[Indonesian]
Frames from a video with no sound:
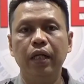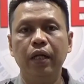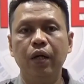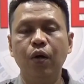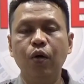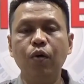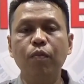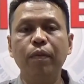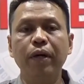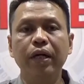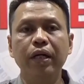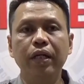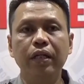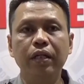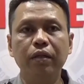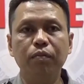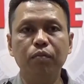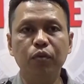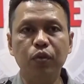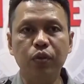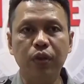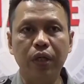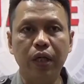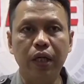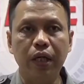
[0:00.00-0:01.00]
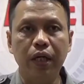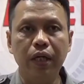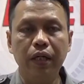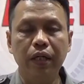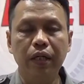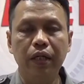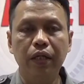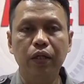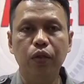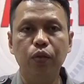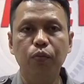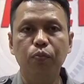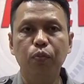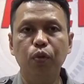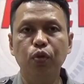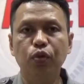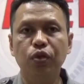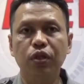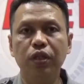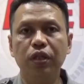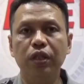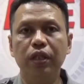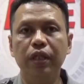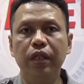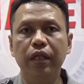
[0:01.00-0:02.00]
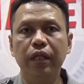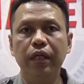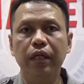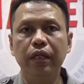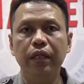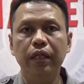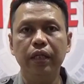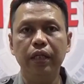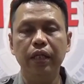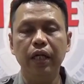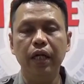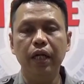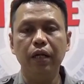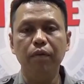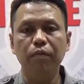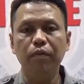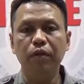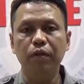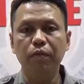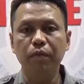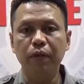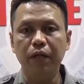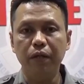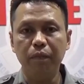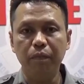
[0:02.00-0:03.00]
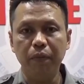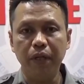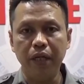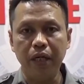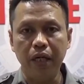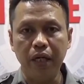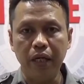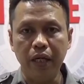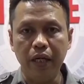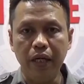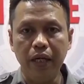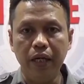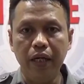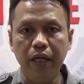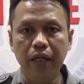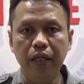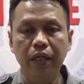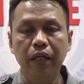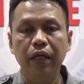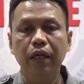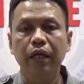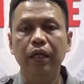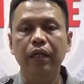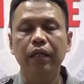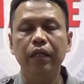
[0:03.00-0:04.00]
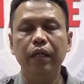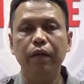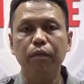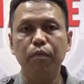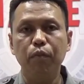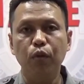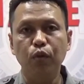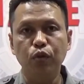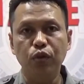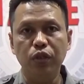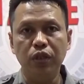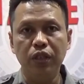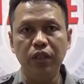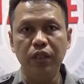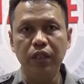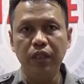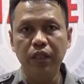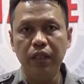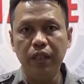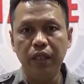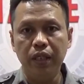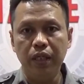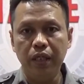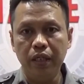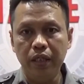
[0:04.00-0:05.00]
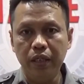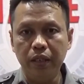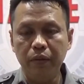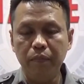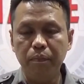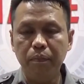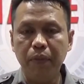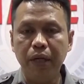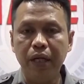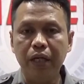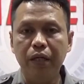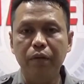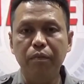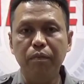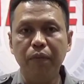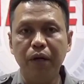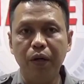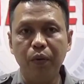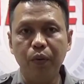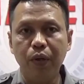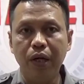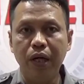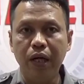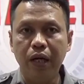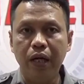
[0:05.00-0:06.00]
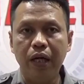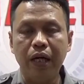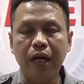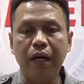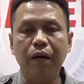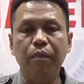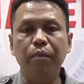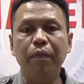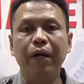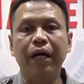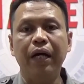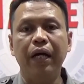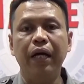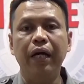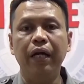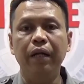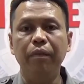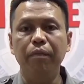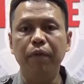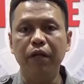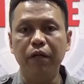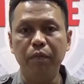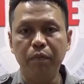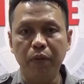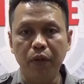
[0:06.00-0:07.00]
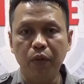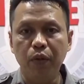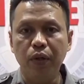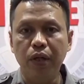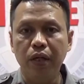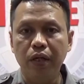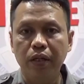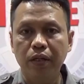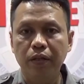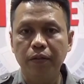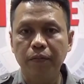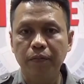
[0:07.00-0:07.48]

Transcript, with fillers: korban ditemukan itu posisinya di dalam lemari pakaian yang posisinya di paling bawah rak pakaian paling bawah.